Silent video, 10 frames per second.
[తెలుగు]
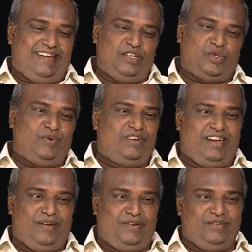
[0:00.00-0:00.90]
హై
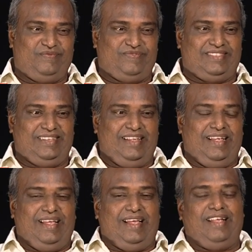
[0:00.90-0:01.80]
స్కూల్కి రావడం
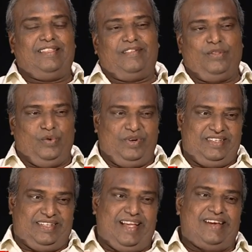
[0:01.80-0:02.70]
ఆ తర్వాత
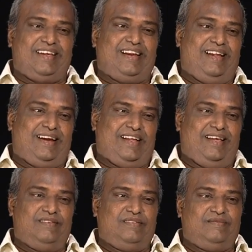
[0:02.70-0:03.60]
కొన్ని సాంఘిక
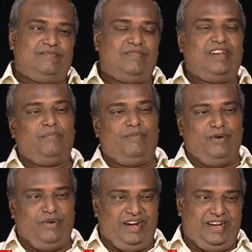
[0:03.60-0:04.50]
నాటకాలు మళ్ళీ
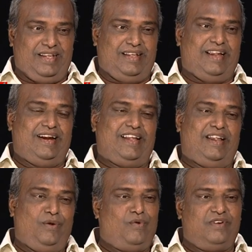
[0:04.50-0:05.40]
పౌరాణిక
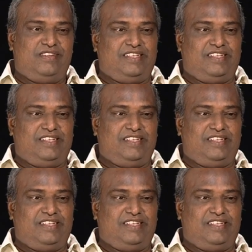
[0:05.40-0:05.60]
నాటకాల్లో కొన్ని